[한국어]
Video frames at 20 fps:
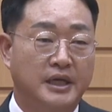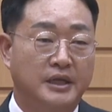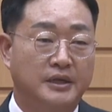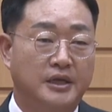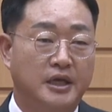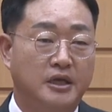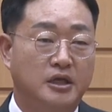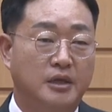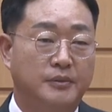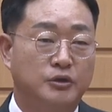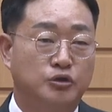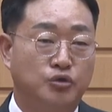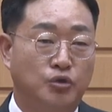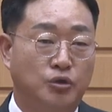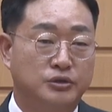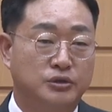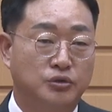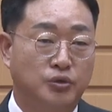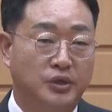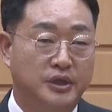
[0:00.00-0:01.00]
대기업이
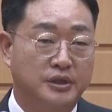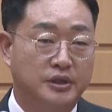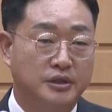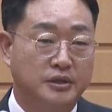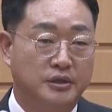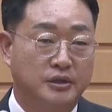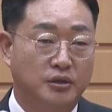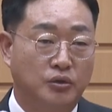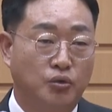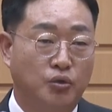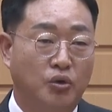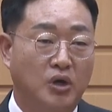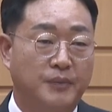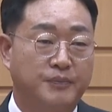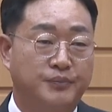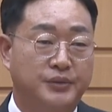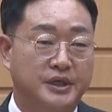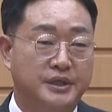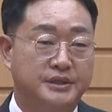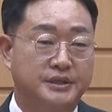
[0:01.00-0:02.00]
주로 쓰고 있는
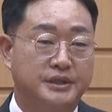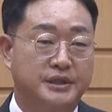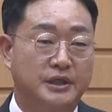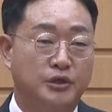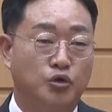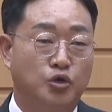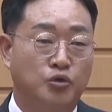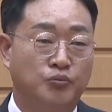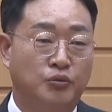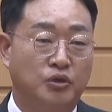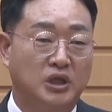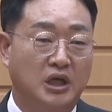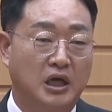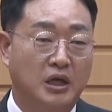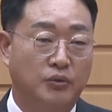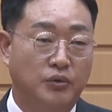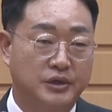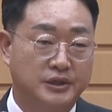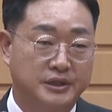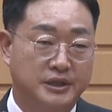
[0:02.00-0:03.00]
고압 BC
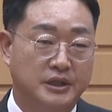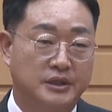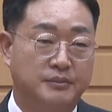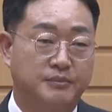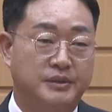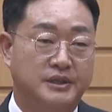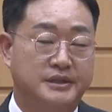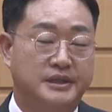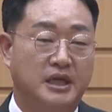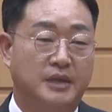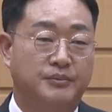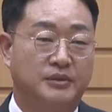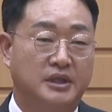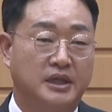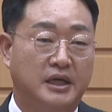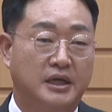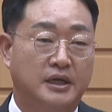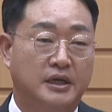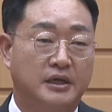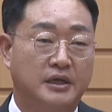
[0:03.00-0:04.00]
요금보다 훨씬
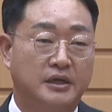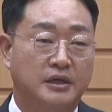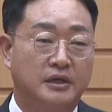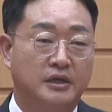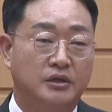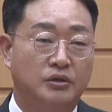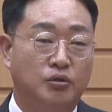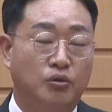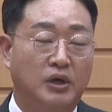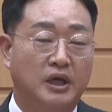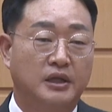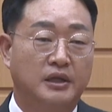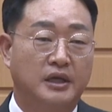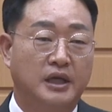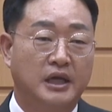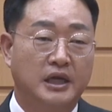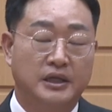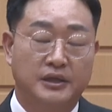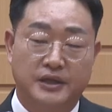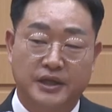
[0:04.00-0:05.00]
비쌉니다.
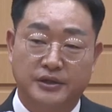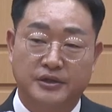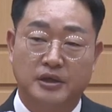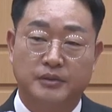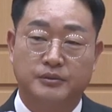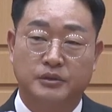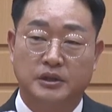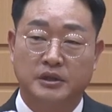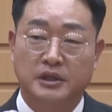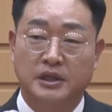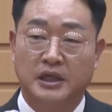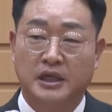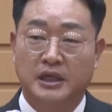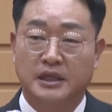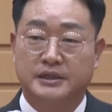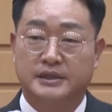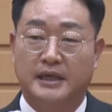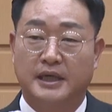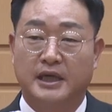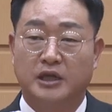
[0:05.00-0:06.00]
또한 대기업은
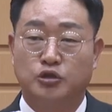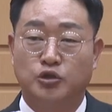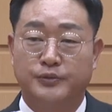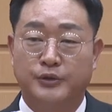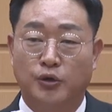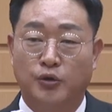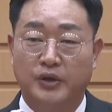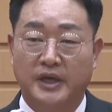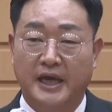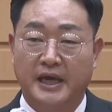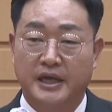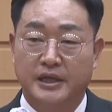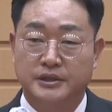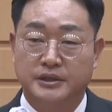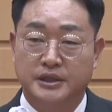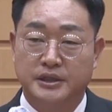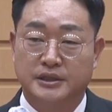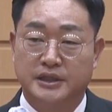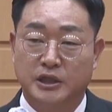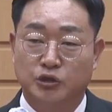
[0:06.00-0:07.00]
자가소비용
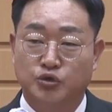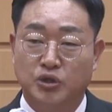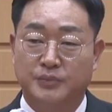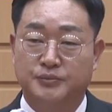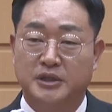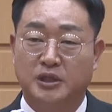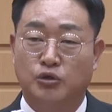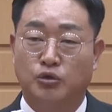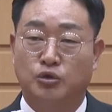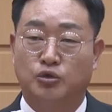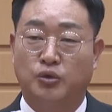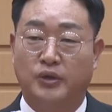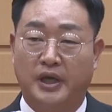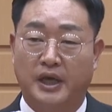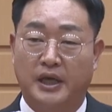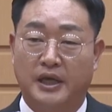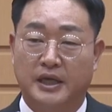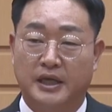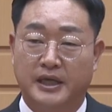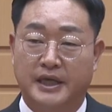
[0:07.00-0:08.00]
LNG 직수입 제도를
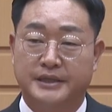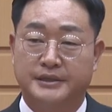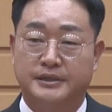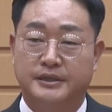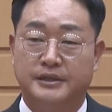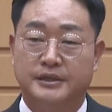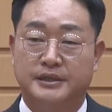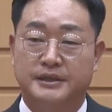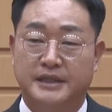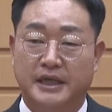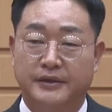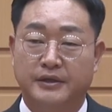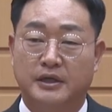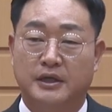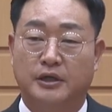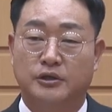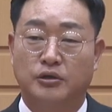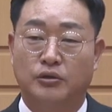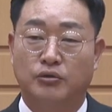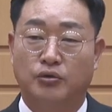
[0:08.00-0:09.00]
통해 가스를 싼
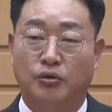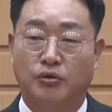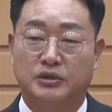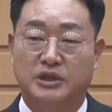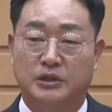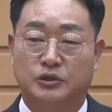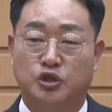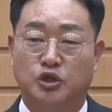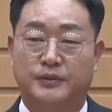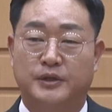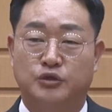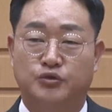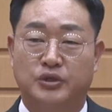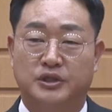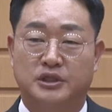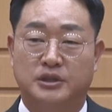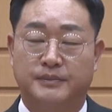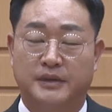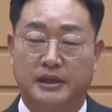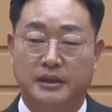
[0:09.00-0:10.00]
가격으로 직수입할 수
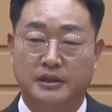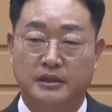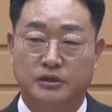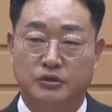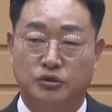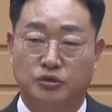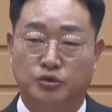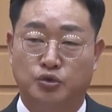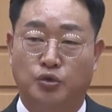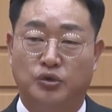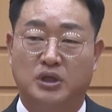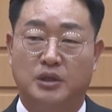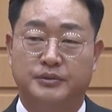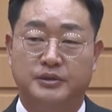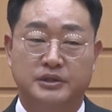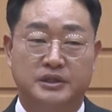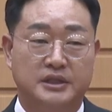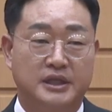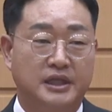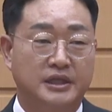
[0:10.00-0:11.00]
있지만
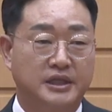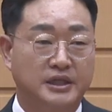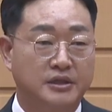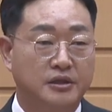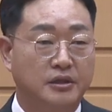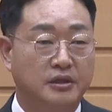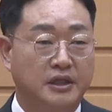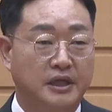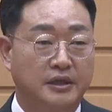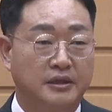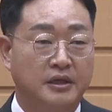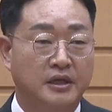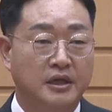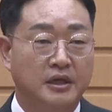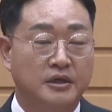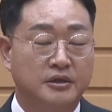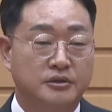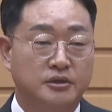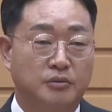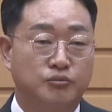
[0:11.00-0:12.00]
중소기업은 지난 2년간
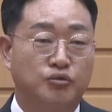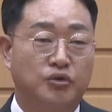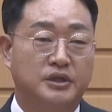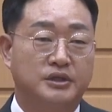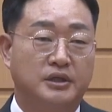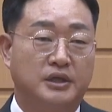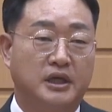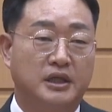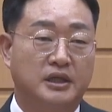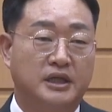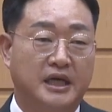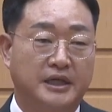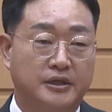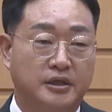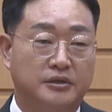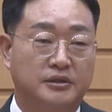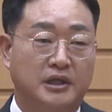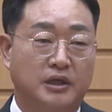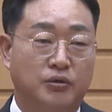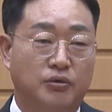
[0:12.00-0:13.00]
정부가 정한
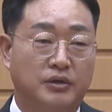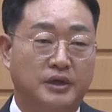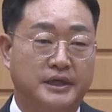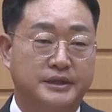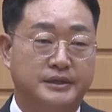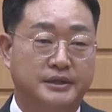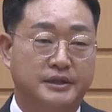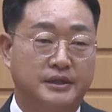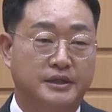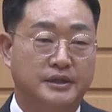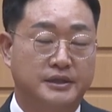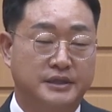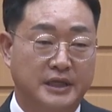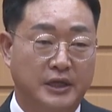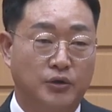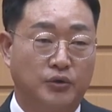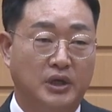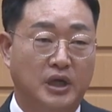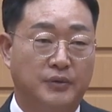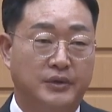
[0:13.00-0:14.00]
가격대로 가스를
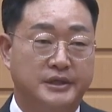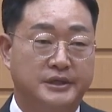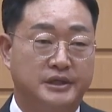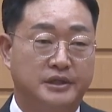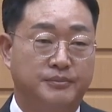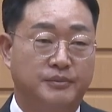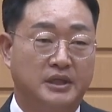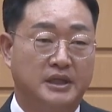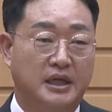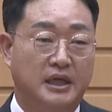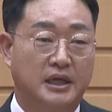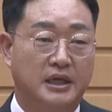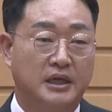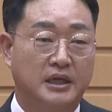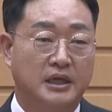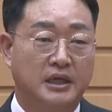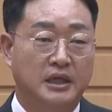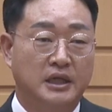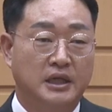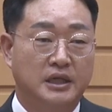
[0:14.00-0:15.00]
사용해 왔습니다.
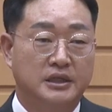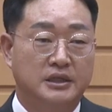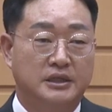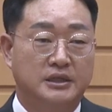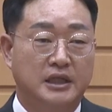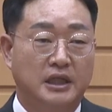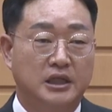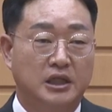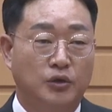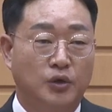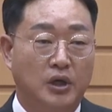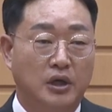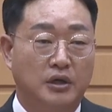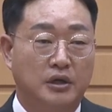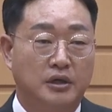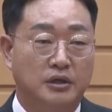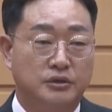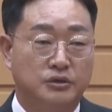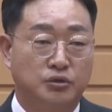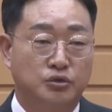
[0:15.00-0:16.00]
지난
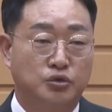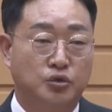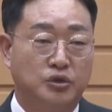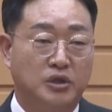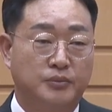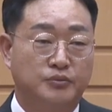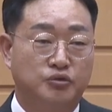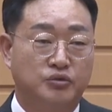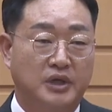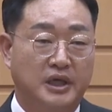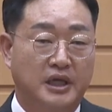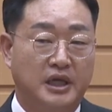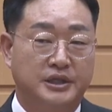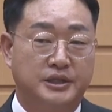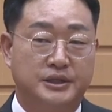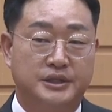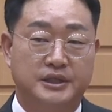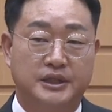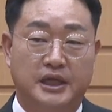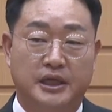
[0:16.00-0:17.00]
1월 중소기업 중앙회가
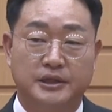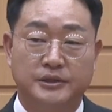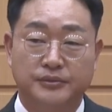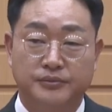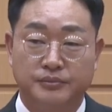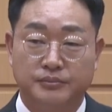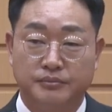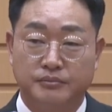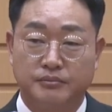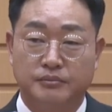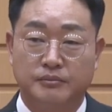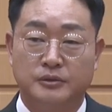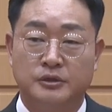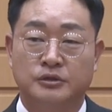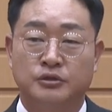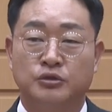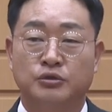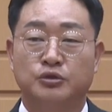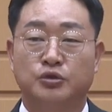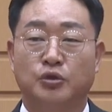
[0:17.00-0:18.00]
실시한
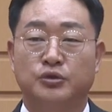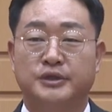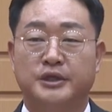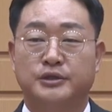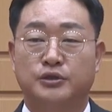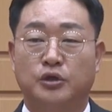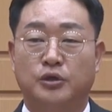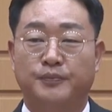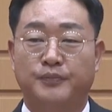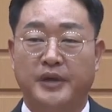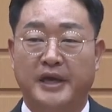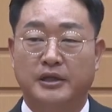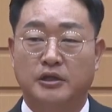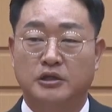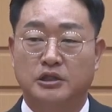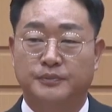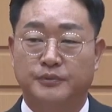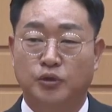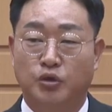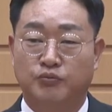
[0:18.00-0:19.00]
중소제조업
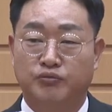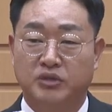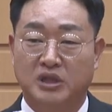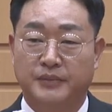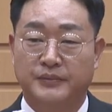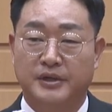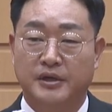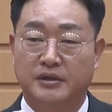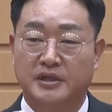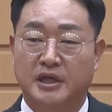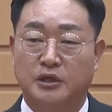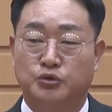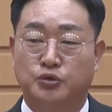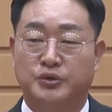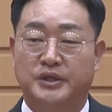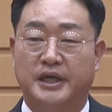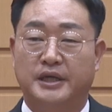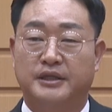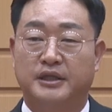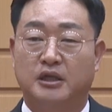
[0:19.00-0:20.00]
에너지 비용 부담 현황
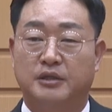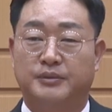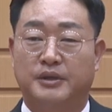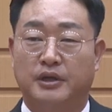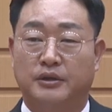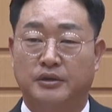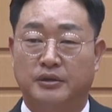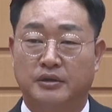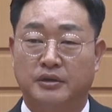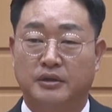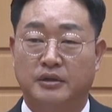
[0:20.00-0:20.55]
조사에 따르면